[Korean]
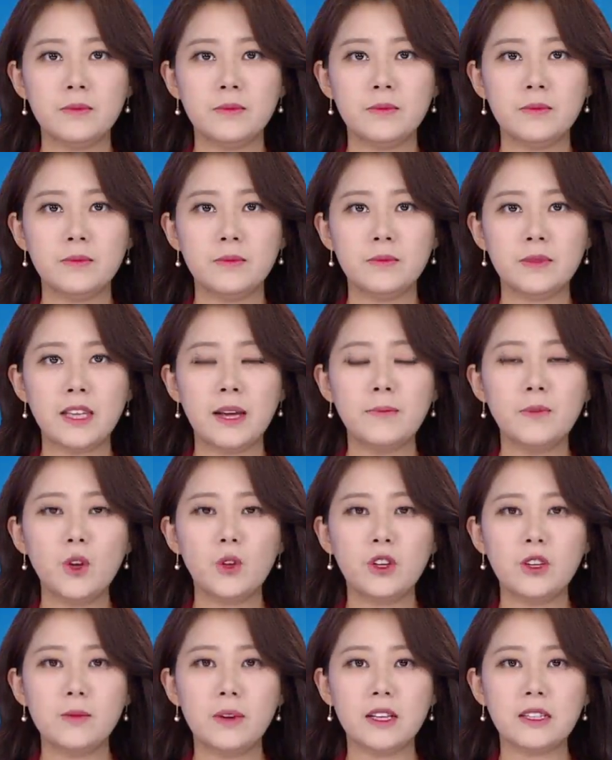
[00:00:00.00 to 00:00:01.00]
취임
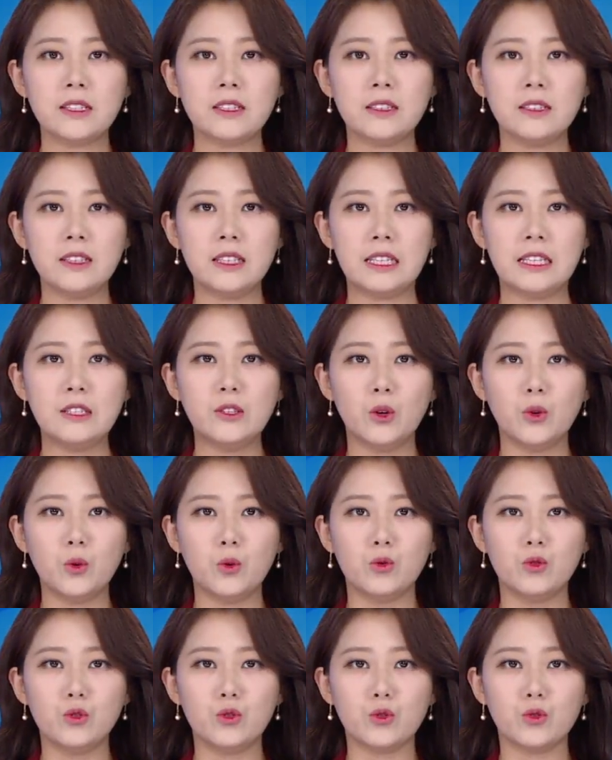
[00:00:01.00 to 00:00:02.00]
3년을 맞은
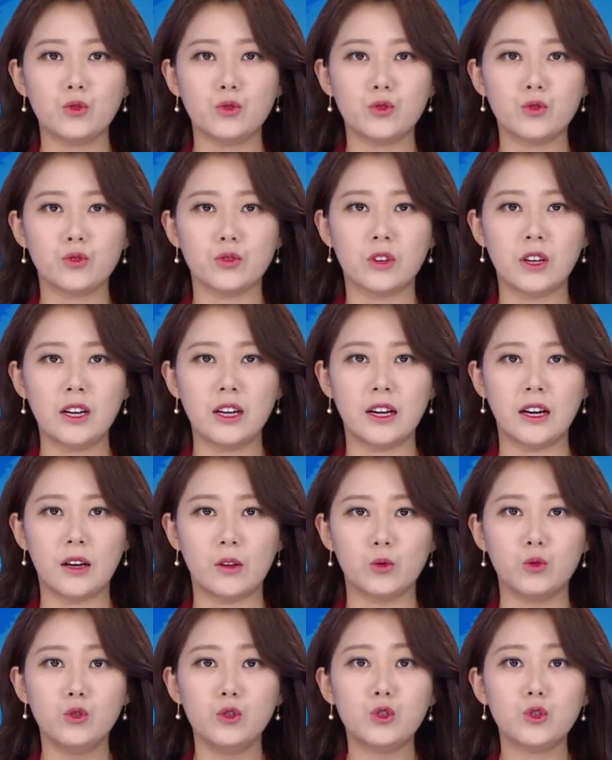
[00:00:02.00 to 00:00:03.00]
이선호 울주
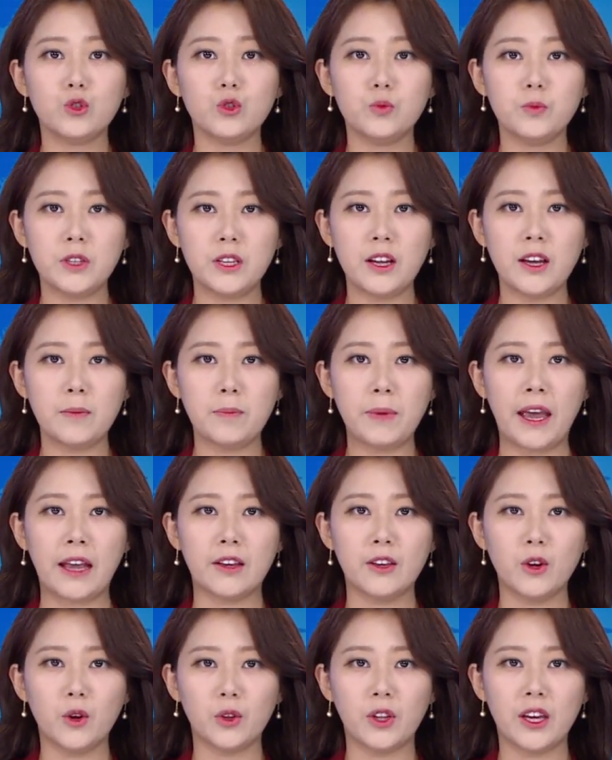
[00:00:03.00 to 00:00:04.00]
군수가 울주 미래
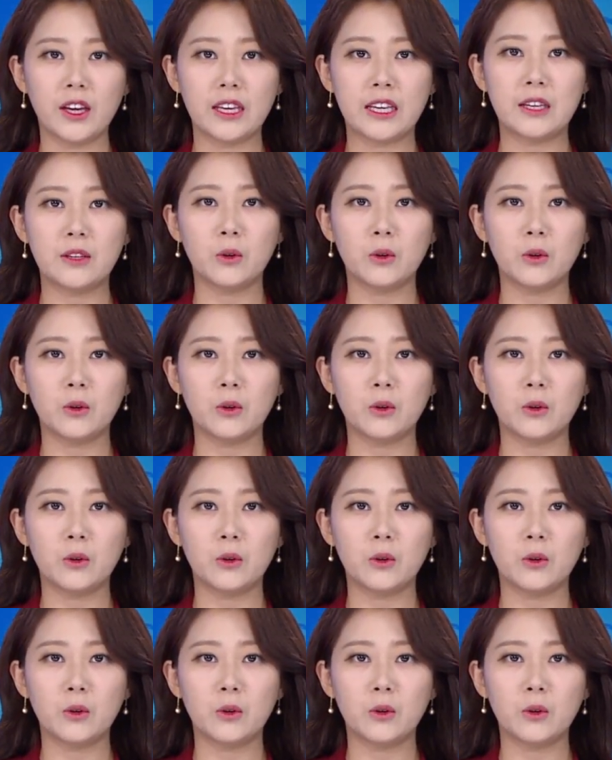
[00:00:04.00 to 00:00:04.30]
100년의